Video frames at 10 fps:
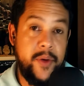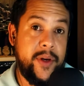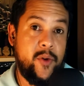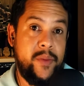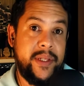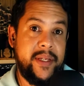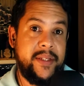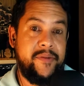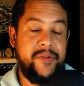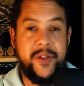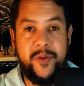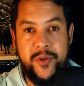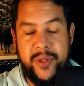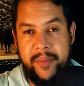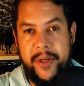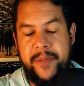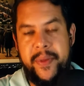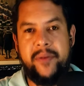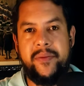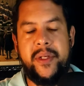Bem, eu quero começar esse vídeo
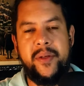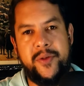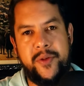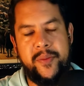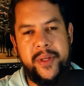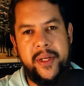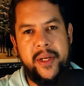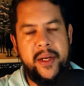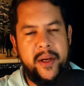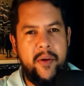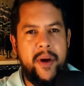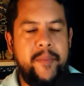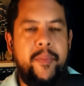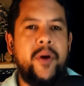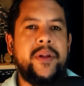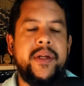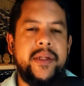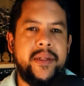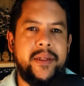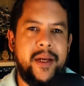justamente perguntando sobre qual é a
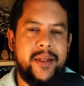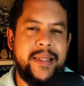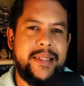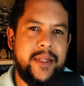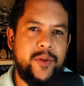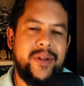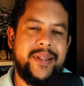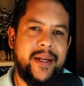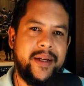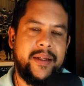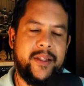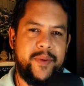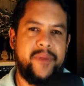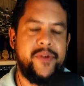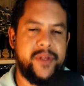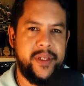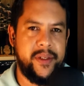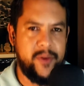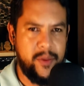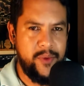importância das escrituras sagradas para
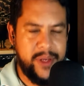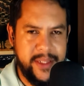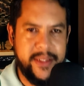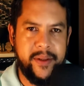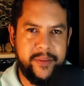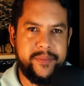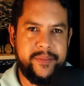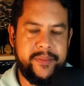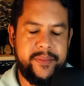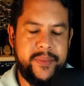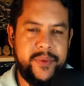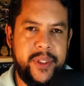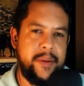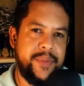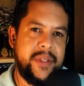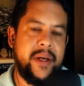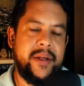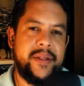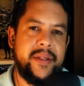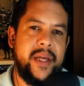você, como um cristão. Nós sabemos que na
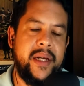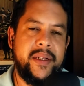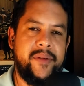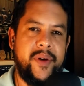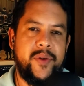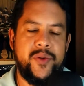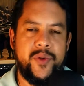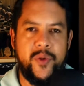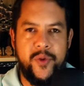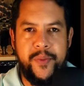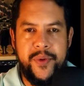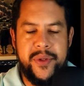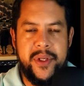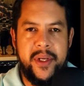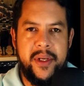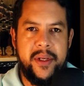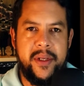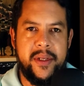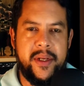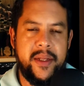cristandade há vários grupos
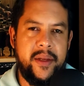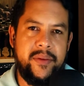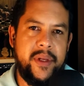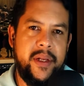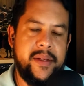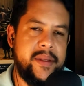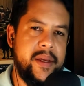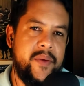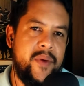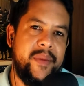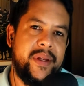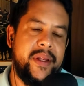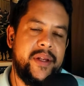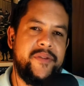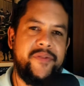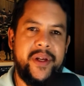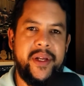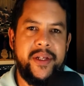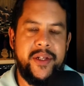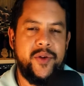e cada um deles tem uma maneira
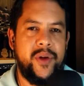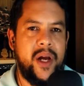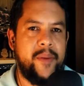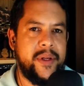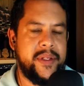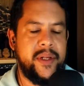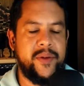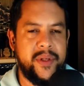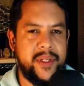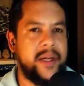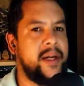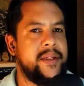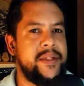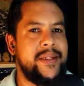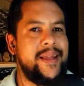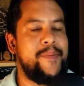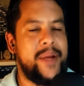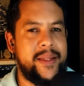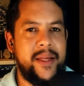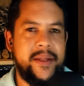diferente de olhar para as escrituras sagradas, de
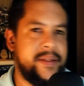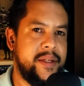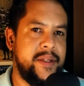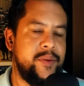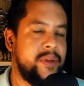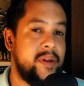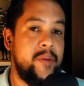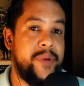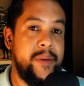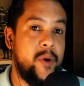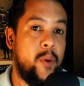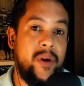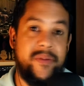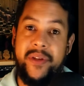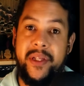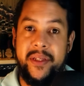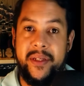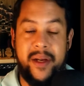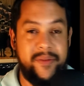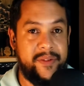interpretar nesse sentido tanto a Bíblia como a
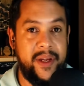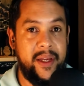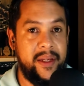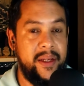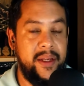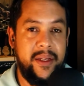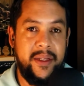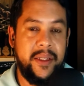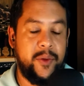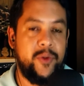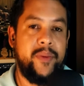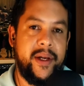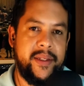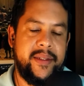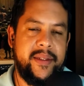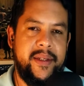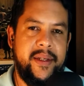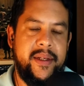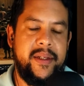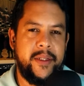vida, a fé e tudo mais.
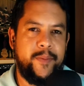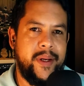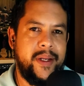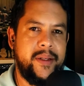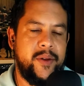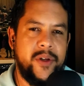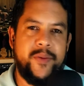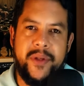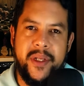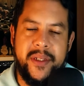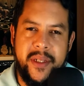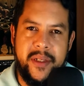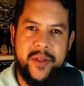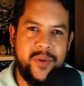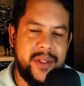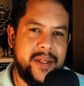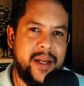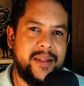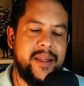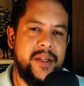Mas para nós protestantes, uma das
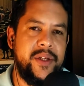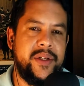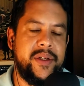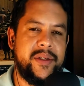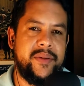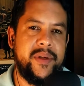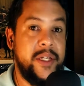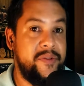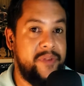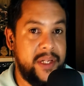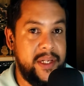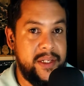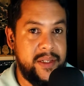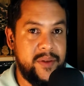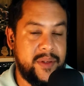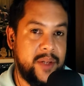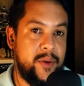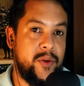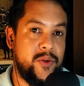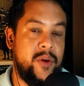características bem diferente dos
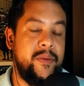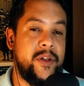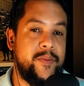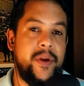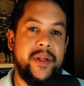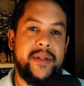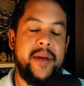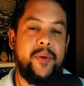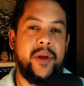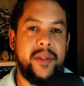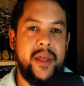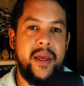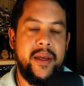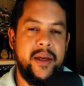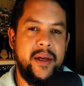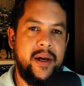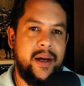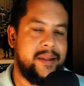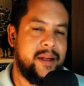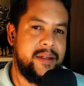católicos romanos, por exemplo, que tem
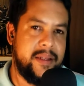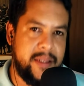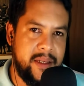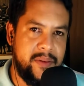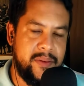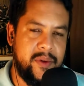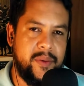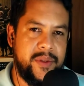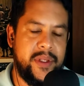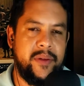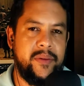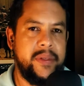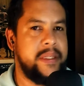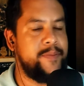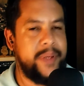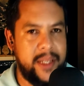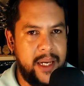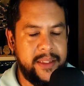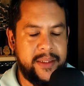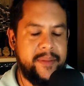a tradição como sendo
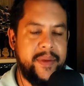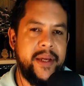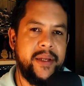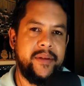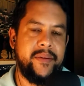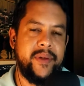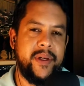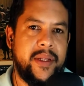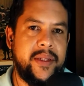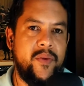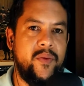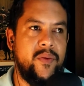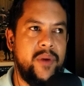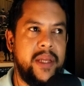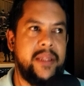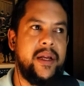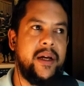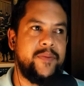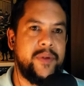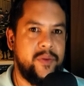inspirada também, porque eles são,
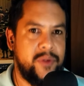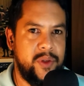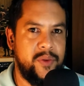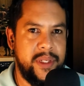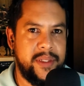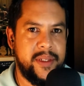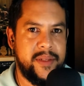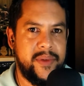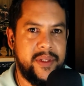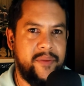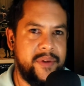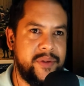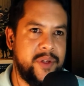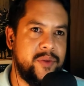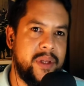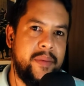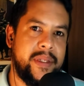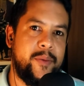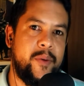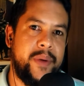entre aspas, continuistas, não é? Talvez não seja o
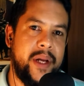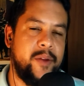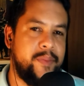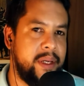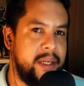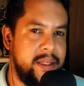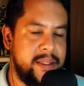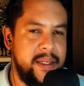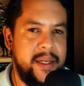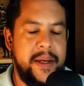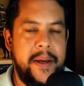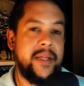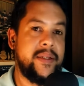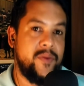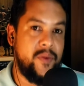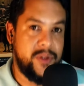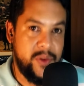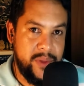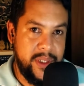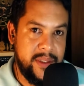termo mais apropriado para eles, mas eles são
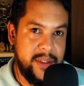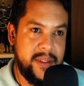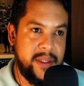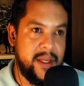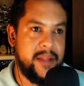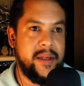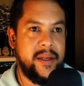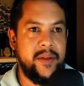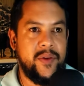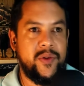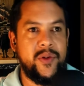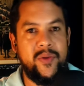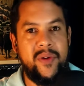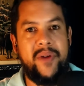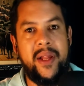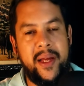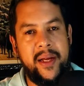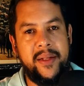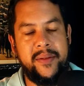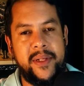continuistas, entendem que Deus continua a
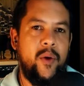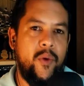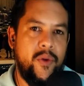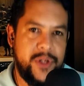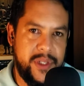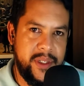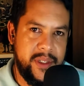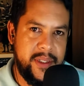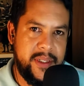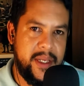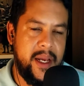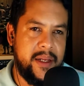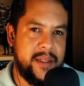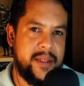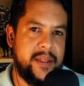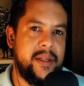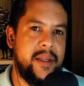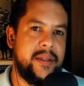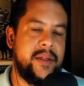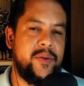falar é, hoje sem a
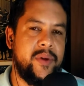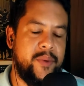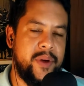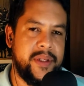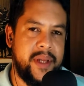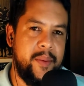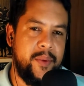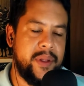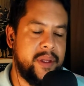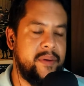necessidade da escritura, por exemplo.